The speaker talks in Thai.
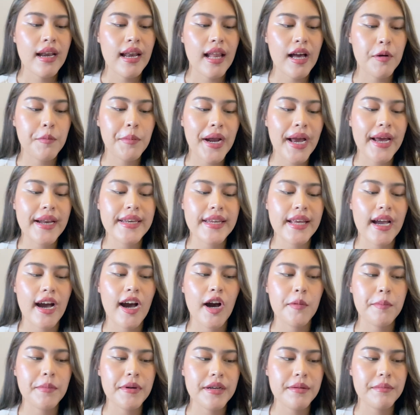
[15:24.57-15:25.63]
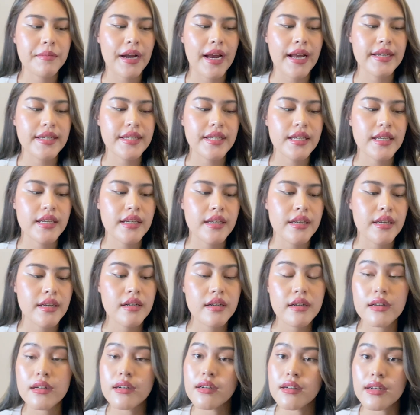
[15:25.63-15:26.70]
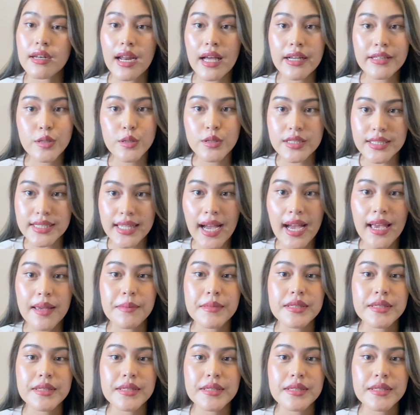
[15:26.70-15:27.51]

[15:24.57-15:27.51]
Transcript: แล้วแบรนด์เนี้ยเขาเป็นแบรนด์ที่เออน่าสนใจ